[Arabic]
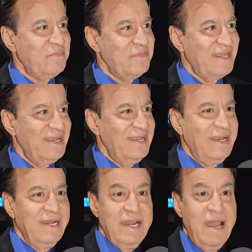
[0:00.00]
فين
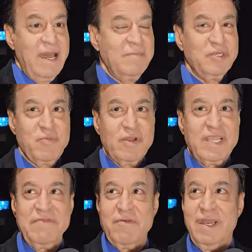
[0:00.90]
لا انا مش
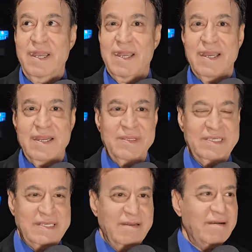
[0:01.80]
مختفي ولا حاجه انا
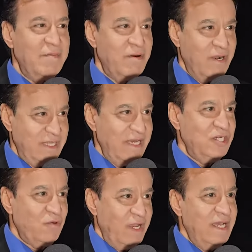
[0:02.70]
بس النقابه واخداني
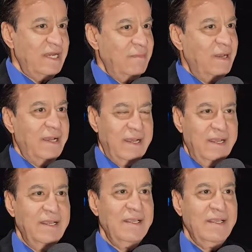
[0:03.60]
شويه انما
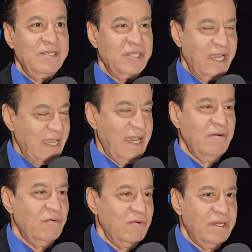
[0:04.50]
شغال
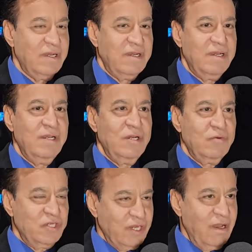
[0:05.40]
و...
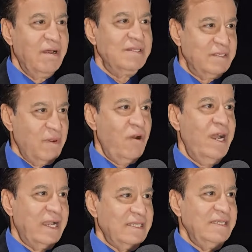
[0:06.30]
وان شاء الله تسمعوا
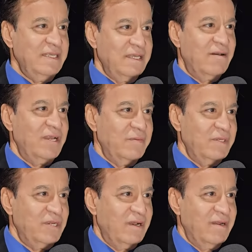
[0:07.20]
حاجات جديده قريب ان
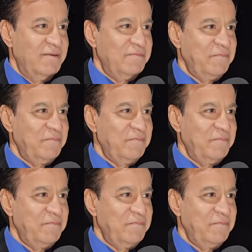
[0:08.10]
شاء الله